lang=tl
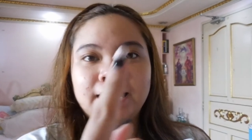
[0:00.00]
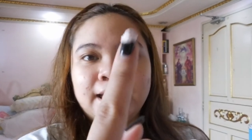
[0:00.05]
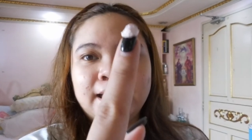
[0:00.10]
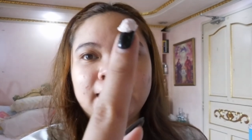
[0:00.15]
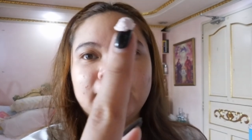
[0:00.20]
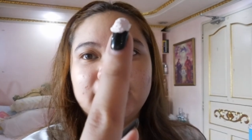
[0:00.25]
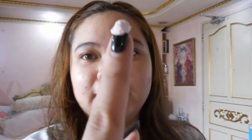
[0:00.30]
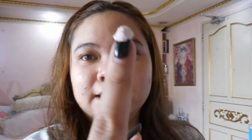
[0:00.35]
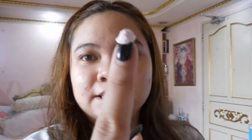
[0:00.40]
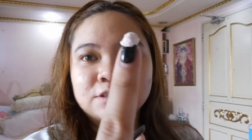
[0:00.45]

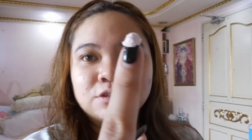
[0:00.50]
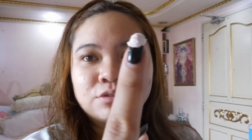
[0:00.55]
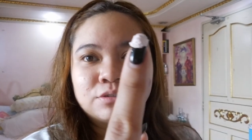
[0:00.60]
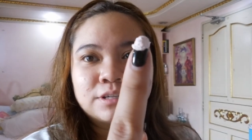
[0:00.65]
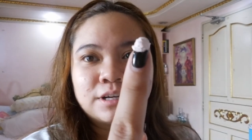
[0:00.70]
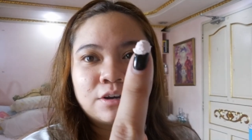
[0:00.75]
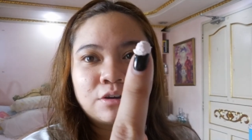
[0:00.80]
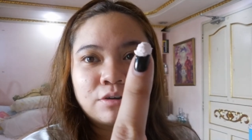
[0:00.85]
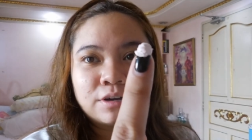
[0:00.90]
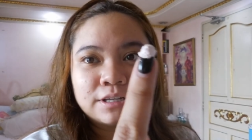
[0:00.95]
Ayan. So,
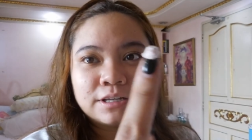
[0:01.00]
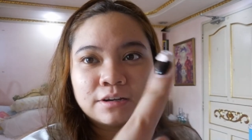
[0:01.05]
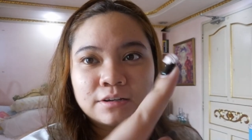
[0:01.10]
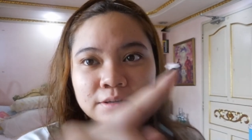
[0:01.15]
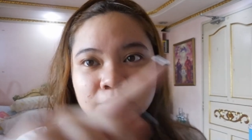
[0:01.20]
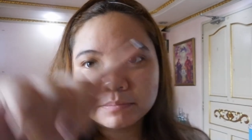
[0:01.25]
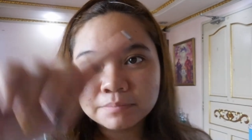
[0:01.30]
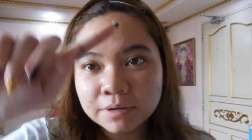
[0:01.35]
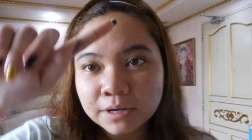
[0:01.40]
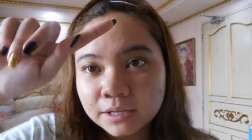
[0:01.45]
nakakuha na ko
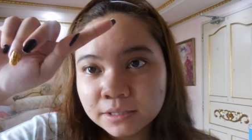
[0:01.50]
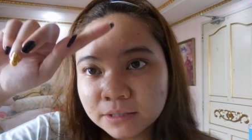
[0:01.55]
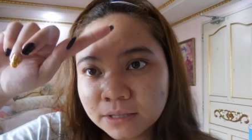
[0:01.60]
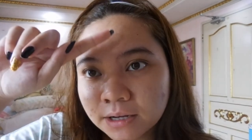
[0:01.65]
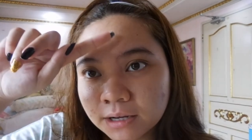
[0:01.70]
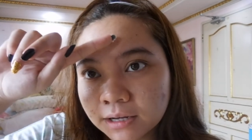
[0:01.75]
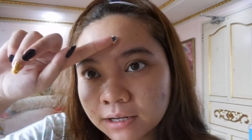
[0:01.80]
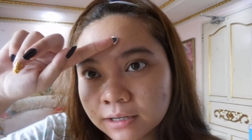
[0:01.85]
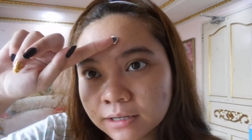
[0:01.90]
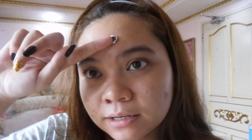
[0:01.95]
ng
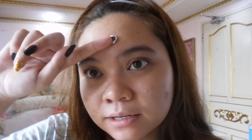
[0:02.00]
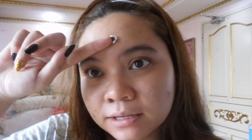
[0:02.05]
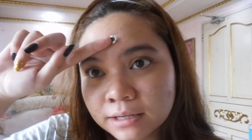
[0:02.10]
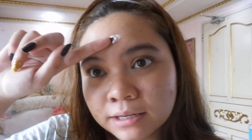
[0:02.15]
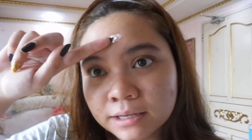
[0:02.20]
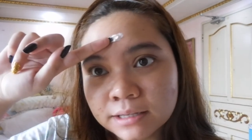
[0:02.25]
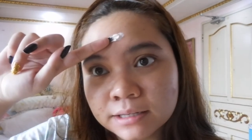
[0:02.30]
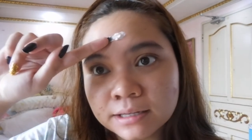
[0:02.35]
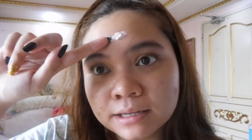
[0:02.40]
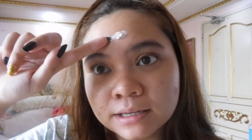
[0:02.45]
product. Lagay